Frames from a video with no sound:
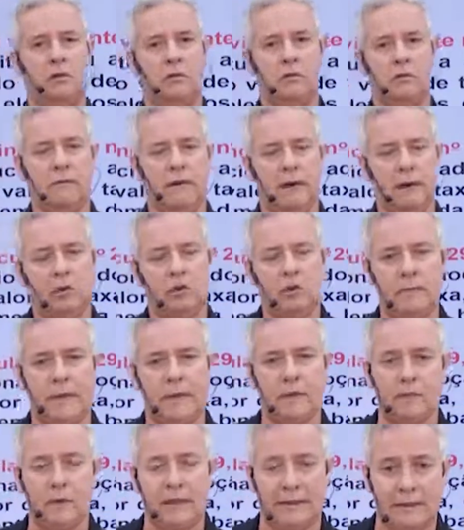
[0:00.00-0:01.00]
o valor do
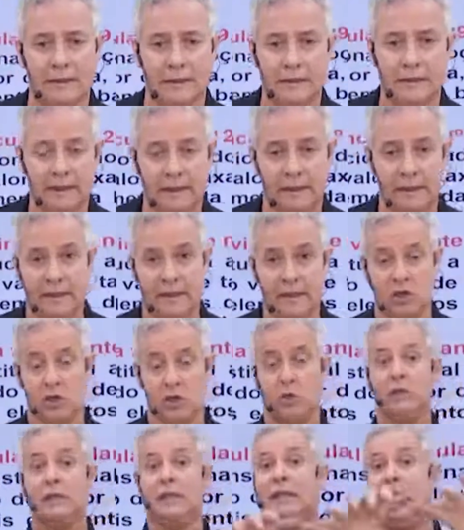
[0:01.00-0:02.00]
metro quadrado daquela
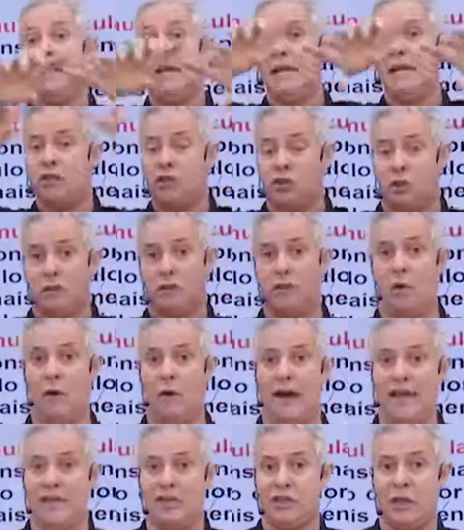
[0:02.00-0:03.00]
região, desde que não
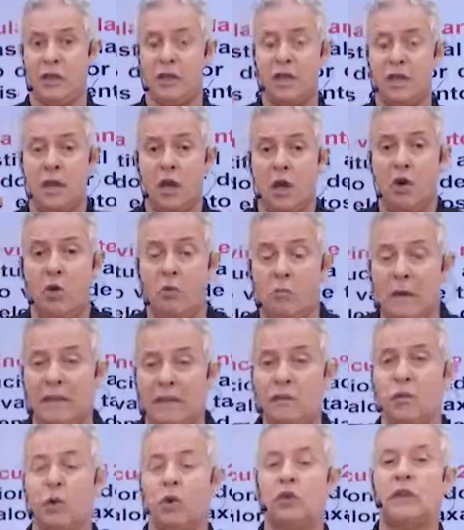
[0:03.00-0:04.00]
haja uma
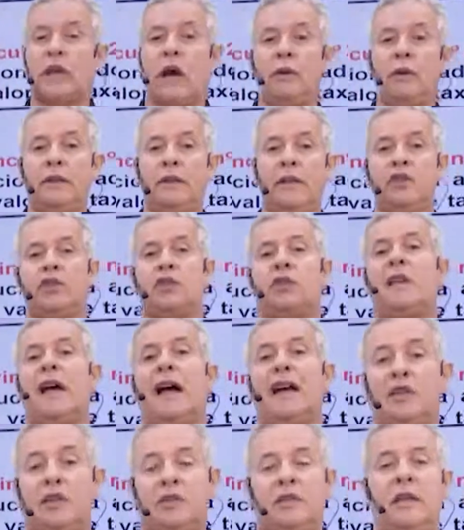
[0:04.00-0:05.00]
total
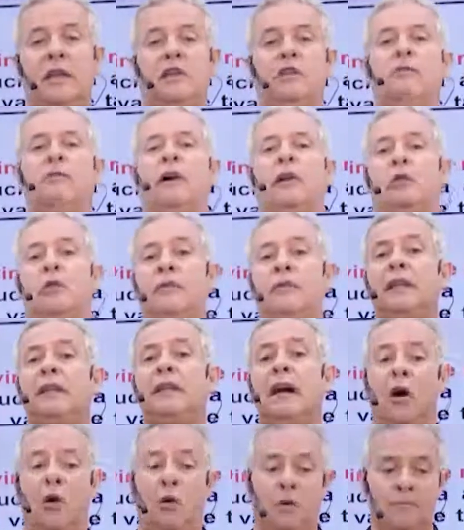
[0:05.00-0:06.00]
identidade, que seria o valor
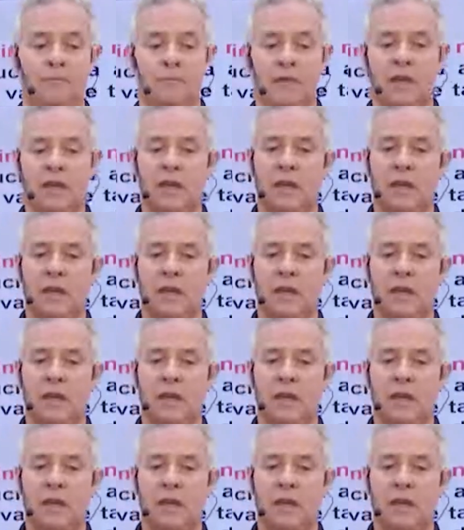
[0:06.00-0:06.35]
venal,